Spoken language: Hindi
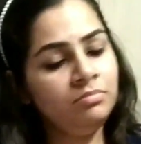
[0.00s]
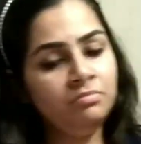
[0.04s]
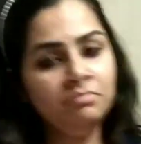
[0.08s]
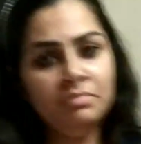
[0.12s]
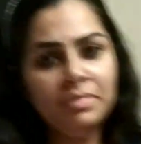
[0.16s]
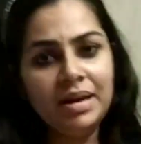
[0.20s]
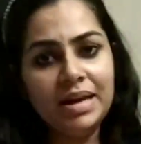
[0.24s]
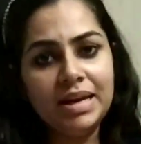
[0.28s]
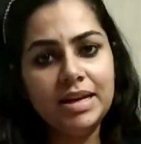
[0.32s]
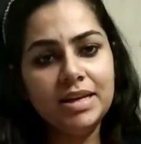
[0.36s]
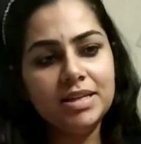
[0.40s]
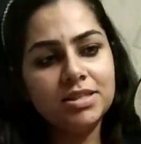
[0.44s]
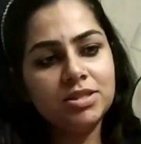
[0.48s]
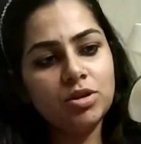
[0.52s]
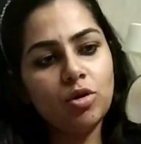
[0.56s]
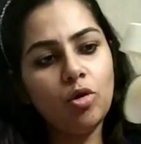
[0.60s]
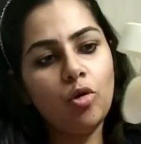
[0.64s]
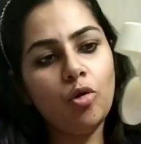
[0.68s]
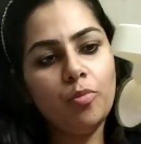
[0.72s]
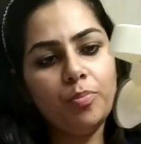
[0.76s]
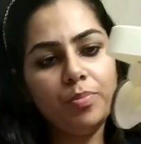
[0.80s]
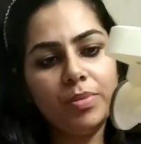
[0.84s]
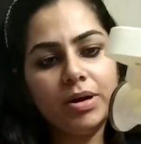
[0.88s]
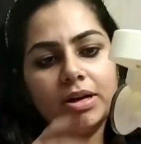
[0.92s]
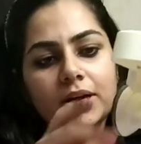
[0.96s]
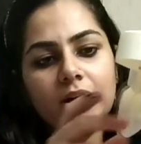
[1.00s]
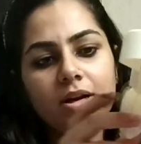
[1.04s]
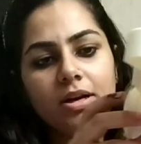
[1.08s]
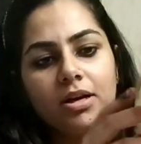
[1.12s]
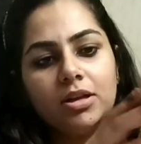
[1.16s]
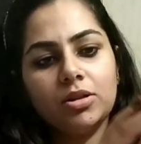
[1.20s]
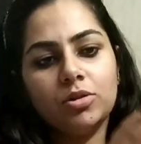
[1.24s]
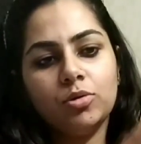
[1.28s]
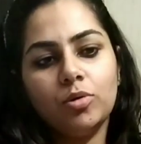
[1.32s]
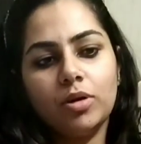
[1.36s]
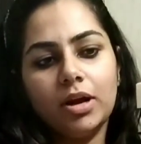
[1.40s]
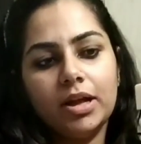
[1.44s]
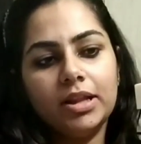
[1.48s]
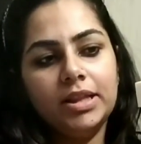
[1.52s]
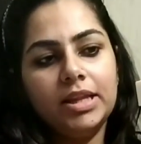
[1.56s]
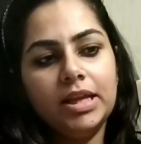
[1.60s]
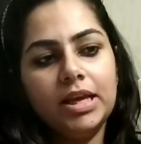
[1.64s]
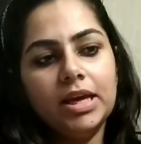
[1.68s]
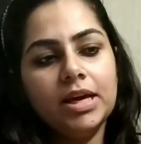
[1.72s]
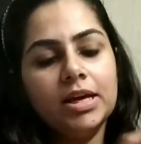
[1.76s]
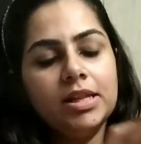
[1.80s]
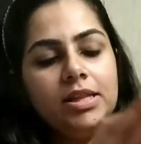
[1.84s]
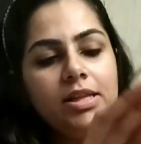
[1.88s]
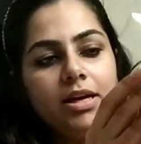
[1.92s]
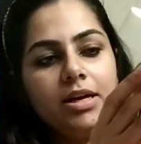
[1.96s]
मैंने इसे ओपन करके थोड़ा
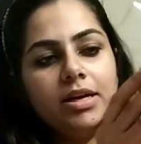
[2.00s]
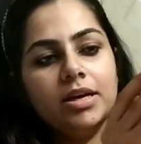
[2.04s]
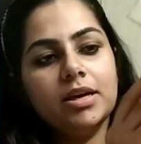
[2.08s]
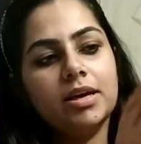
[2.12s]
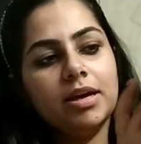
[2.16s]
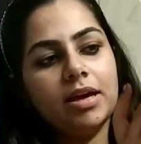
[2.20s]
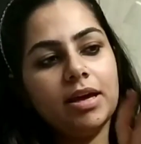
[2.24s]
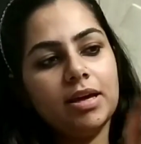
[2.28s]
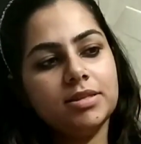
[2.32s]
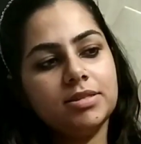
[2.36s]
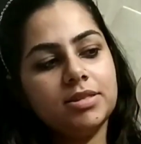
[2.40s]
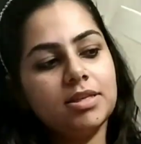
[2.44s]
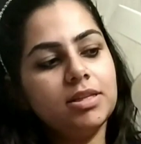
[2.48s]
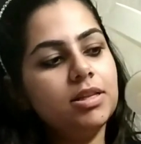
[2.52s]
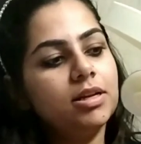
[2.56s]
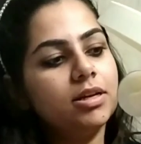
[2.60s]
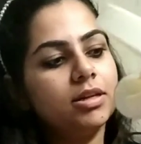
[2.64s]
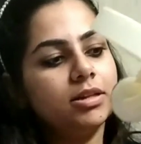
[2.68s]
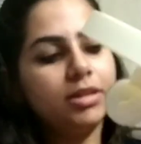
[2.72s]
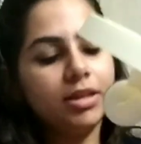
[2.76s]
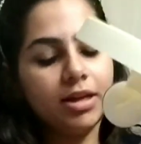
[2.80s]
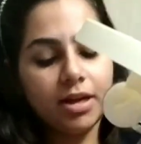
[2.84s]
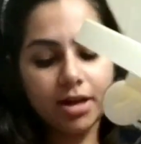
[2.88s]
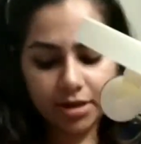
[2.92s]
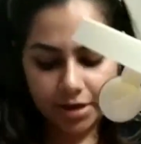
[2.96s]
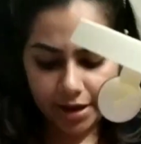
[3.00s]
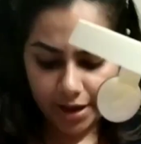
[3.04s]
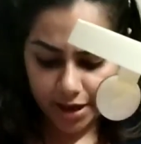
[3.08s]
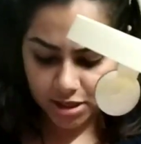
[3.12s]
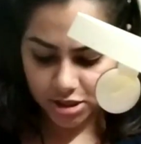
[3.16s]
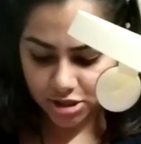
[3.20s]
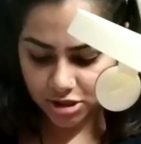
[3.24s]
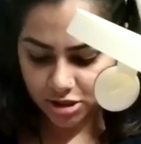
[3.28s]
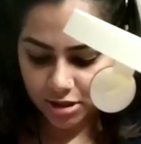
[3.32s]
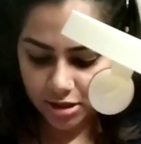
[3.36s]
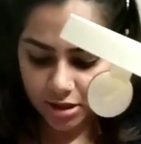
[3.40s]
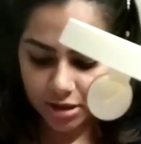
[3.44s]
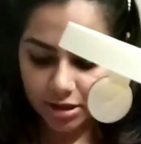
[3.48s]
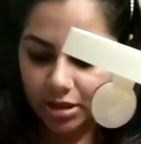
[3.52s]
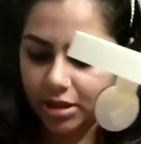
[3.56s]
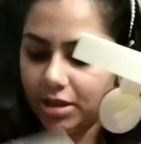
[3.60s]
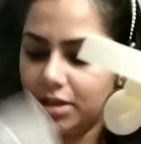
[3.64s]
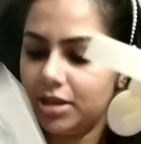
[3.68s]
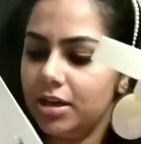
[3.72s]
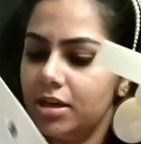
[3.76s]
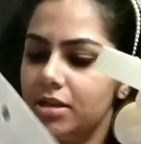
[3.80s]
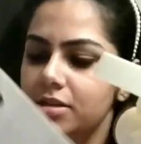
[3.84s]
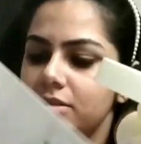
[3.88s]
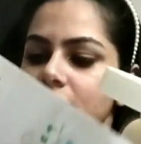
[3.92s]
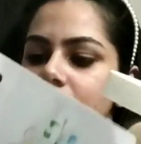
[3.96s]
देख लिया ये कैसे लगता है अटैच करके
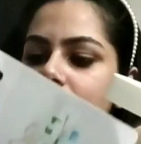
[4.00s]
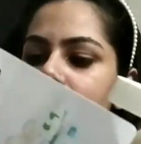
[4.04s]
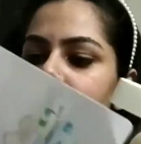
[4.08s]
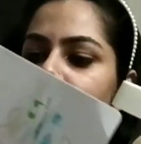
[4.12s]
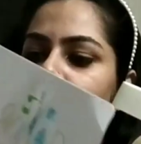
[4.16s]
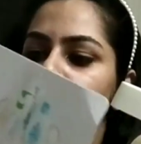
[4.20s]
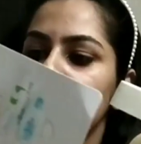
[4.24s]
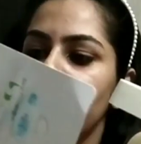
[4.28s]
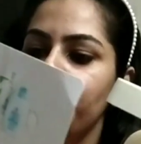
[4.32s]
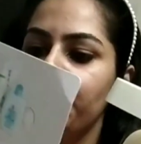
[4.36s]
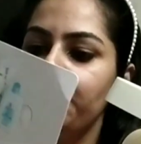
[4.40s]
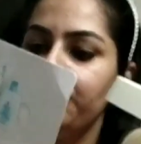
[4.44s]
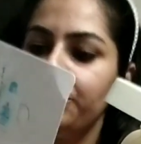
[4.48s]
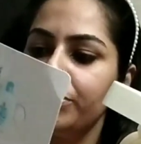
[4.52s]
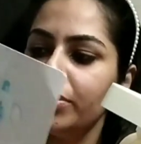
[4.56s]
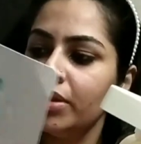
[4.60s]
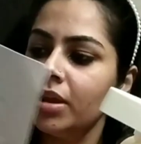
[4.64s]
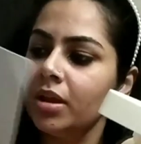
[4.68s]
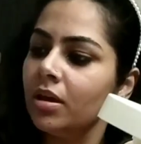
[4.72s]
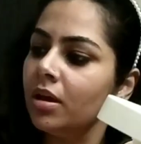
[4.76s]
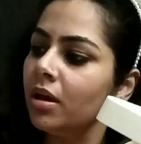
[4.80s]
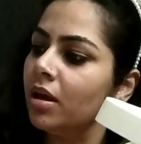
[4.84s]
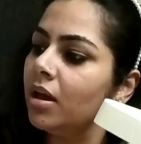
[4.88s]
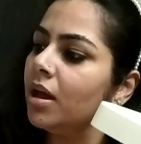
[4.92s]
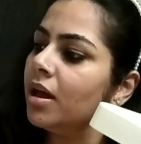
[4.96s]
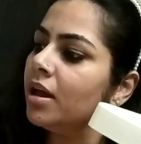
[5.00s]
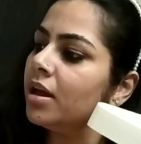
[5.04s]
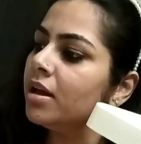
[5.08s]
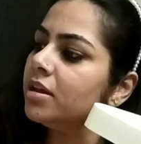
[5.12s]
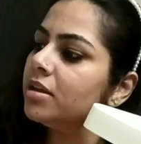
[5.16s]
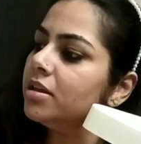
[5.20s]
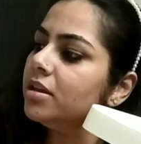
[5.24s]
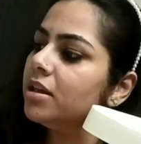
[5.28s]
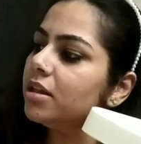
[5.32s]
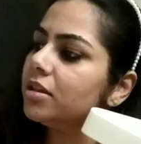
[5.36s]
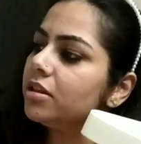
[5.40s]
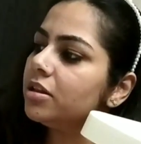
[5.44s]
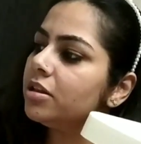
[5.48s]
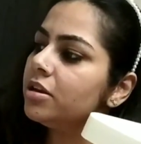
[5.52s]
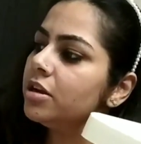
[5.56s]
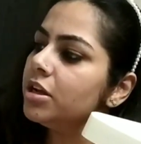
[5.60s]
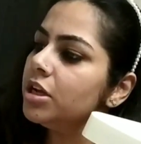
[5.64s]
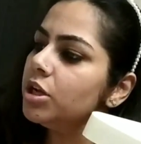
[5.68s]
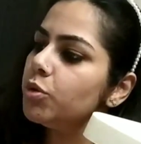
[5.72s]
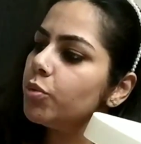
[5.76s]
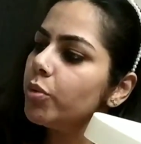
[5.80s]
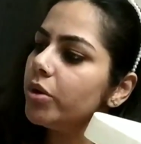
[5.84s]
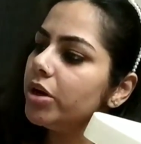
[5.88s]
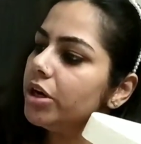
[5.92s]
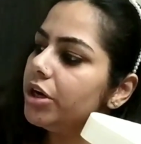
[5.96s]
देखा है इसे ये
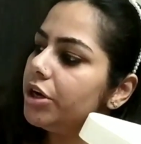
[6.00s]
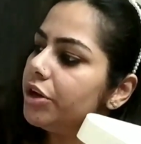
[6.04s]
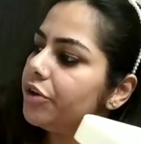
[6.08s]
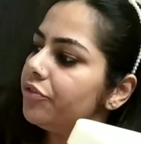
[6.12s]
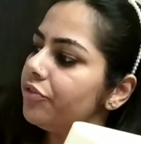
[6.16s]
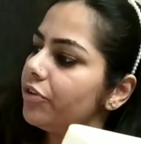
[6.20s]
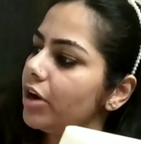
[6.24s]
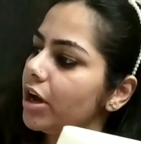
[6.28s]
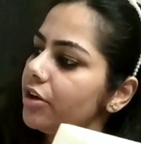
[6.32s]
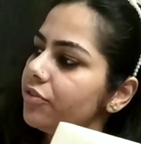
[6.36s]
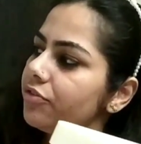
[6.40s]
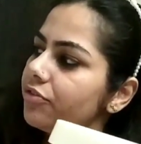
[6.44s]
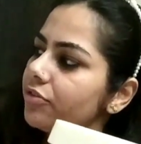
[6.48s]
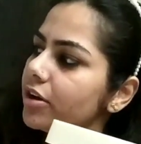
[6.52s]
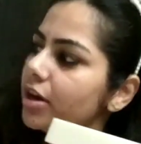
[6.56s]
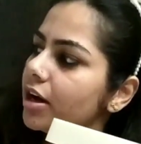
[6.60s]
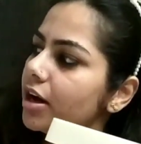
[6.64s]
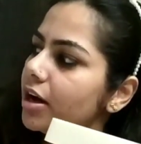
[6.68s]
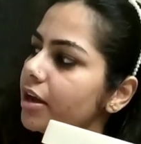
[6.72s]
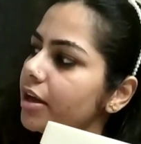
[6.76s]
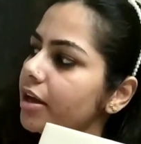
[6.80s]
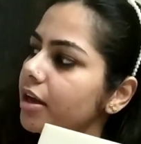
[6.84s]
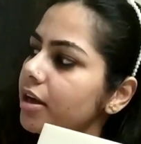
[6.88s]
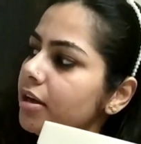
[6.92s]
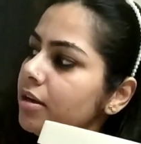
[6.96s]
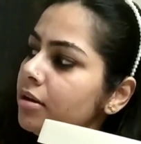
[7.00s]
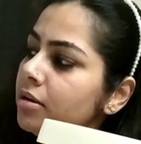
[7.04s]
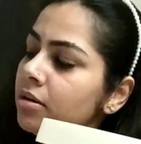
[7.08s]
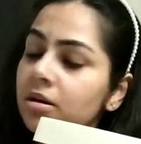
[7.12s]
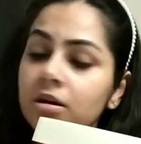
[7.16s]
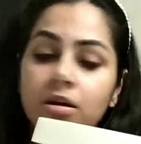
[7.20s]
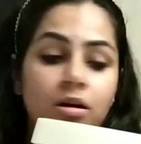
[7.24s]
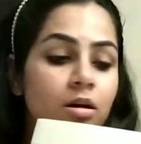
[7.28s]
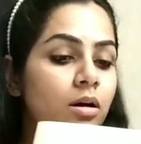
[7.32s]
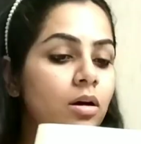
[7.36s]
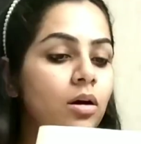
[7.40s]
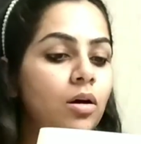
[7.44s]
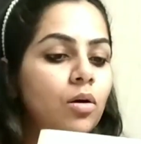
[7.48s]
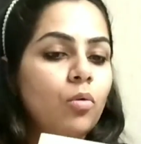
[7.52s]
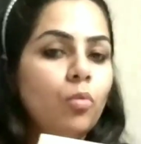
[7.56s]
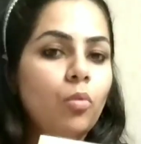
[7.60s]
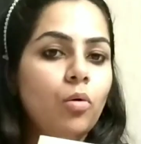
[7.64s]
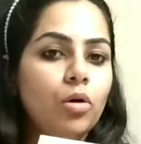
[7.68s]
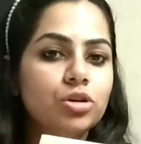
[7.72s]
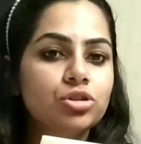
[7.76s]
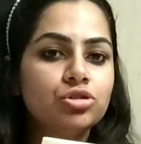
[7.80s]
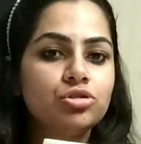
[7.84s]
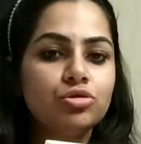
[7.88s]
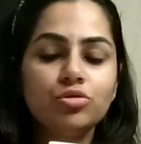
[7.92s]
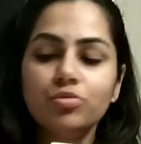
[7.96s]
325 का आया
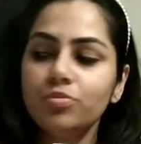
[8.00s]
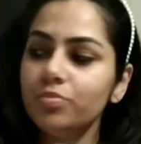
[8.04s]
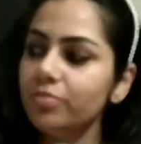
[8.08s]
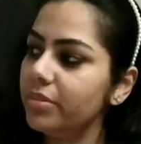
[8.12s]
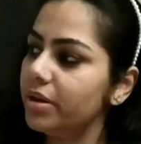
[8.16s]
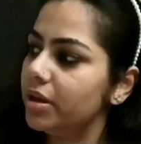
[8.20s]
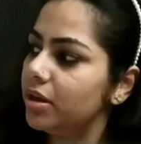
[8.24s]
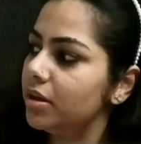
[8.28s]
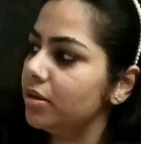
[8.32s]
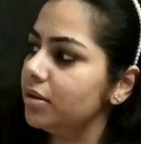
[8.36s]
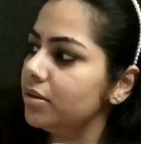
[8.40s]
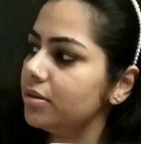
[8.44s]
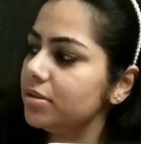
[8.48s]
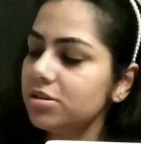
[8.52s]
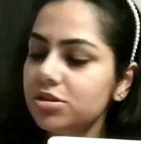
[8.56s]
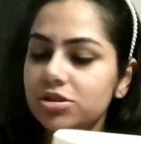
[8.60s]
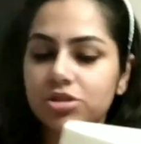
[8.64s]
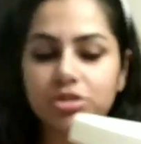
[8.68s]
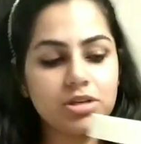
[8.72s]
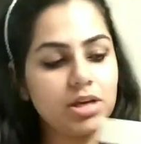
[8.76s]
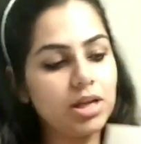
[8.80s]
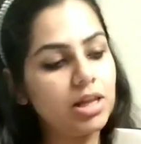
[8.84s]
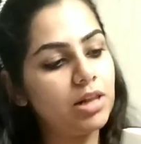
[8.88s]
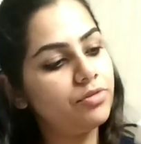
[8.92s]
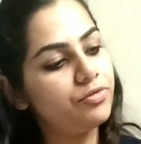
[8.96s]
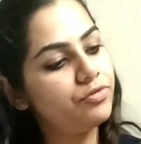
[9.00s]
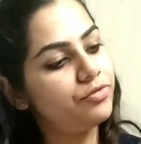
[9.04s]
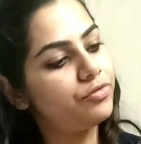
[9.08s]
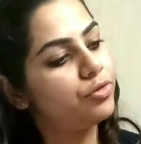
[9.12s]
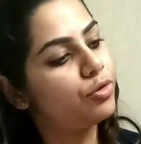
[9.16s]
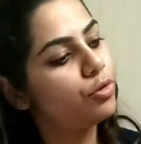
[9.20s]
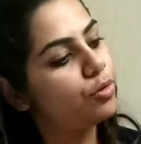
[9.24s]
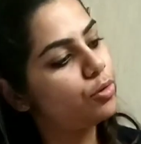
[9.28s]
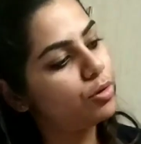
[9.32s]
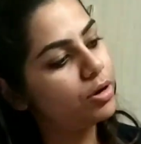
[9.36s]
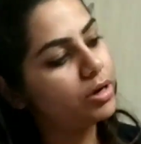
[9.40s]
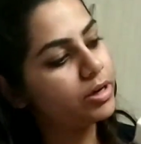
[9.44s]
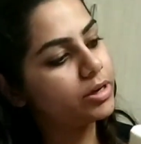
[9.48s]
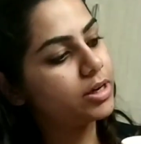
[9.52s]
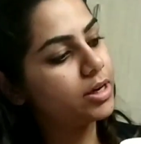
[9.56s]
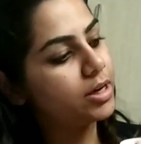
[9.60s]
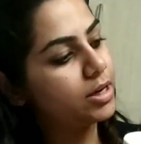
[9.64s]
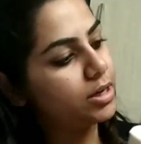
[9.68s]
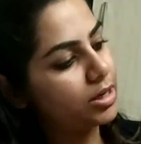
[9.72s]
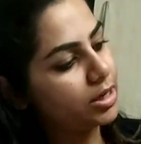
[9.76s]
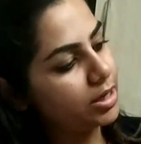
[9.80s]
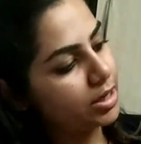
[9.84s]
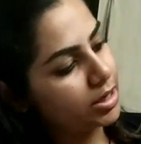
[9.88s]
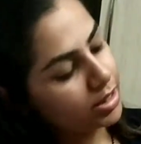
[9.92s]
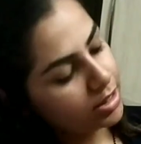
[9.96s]
वॉशरूम में शेल्फ होल्ड
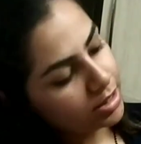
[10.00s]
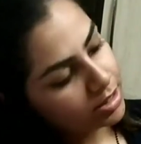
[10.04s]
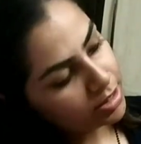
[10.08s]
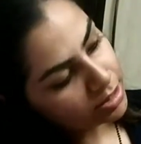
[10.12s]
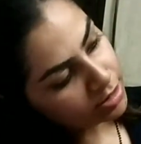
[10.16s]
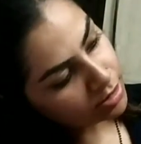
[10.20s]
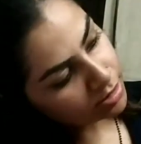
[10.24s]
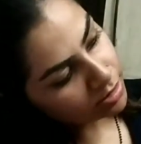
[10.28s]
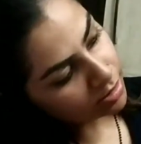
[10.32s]
करने के लिए